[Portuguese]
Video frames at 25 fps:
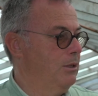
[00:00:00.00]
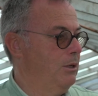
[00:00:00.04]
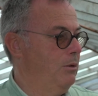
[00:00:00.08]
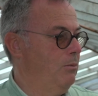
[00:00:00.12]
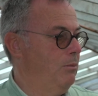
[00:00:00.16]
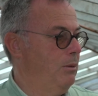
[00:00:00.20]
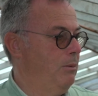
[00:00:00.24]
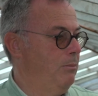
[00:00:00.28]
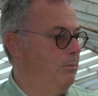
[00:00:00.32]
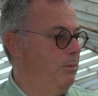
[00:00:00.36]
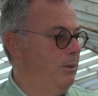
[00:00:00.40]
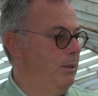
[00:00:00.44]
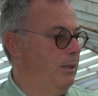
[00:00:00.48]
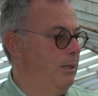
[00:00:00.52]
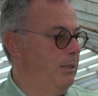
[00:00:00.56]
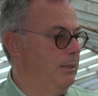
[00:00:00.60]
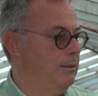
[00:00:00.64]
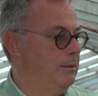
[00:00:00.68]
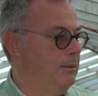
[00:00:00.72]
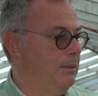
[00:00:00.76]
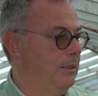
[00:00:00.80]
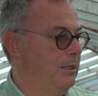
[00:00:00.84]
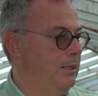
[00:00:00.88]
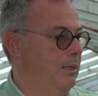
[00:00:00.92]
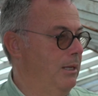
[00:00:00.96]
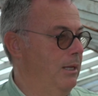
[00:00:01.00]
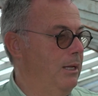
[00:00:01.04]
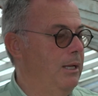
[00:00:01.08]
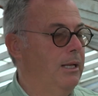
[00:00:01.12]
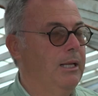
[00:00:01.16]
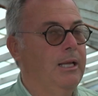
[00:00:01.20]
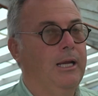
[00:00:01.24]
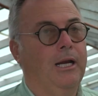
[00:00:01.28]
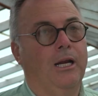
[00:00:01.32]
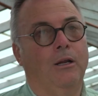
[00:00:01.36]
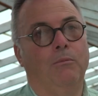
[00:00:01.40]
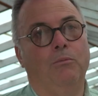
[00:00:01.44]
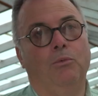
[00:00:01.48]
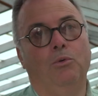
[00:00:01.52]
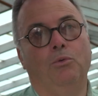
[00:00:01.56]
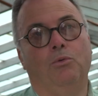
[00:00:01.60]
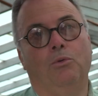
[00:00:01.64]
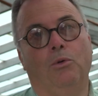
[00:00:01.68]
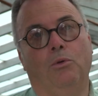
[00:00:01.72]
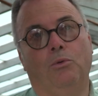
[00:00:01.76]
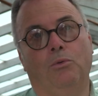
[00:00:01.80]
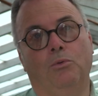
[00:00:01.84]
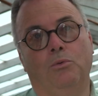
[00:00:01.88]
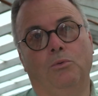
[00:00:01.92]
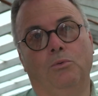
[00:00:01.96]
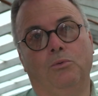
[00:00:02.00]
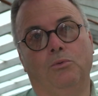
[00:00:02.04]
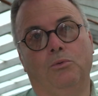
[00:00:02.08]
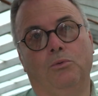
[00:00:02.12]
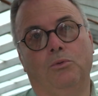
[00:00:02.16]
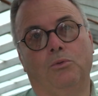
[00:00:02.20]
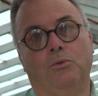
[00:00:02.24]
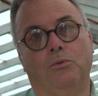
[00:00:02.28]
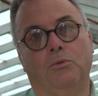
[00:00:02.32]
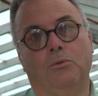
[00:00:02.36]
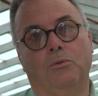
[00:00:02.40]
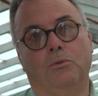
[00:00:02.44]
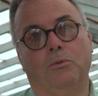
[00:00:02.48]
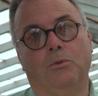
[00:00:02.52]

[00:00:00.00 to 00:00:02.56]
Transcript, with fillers: é uma planta que requer muita luz